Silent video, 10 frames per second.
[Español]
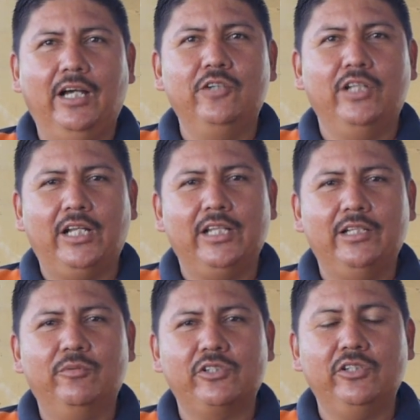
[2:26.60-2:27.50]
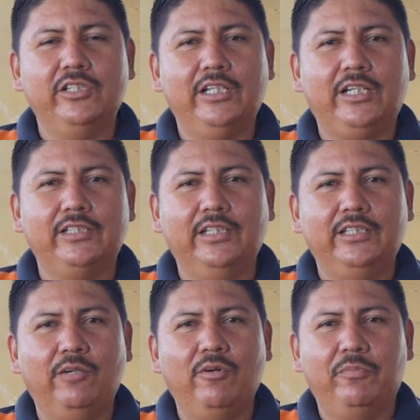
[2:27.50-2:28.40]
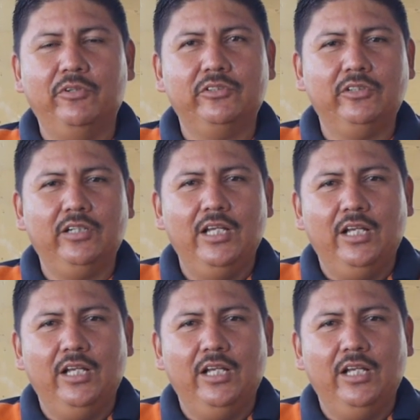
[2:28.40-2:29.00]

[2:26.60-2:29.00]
Hay una gran devoción, ya que Santiago Apóstol